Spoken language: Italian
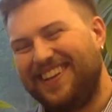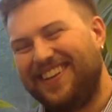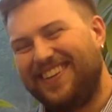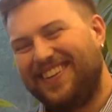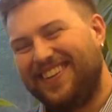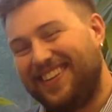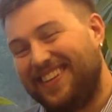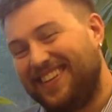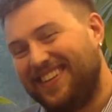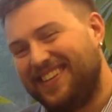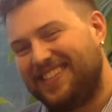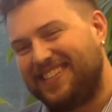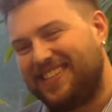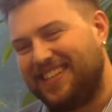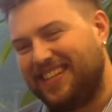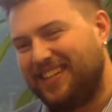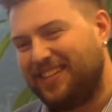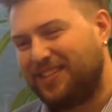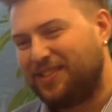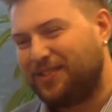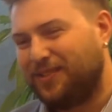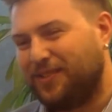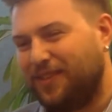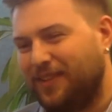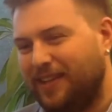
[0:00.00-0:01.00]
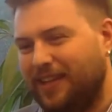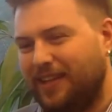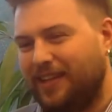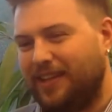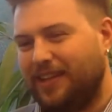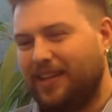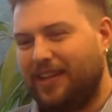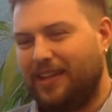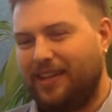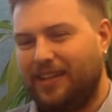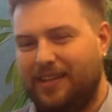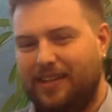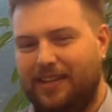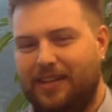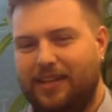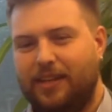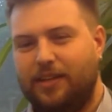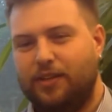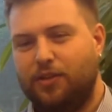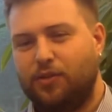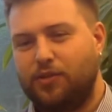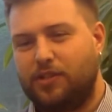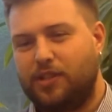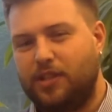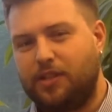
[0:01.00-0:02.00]
no, nel senso è la, la
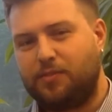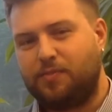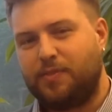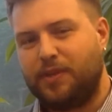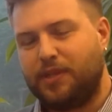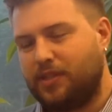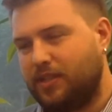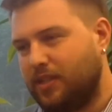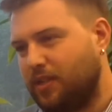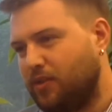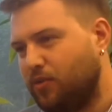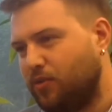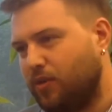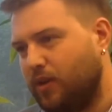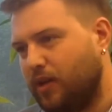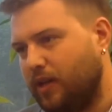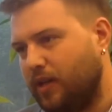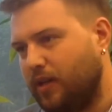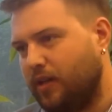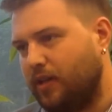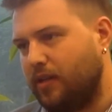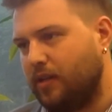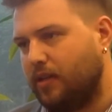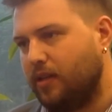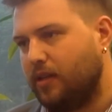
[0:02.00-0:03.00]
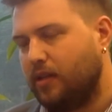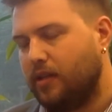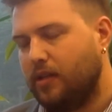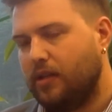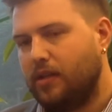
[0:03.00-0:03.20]
nostra spesa corrente.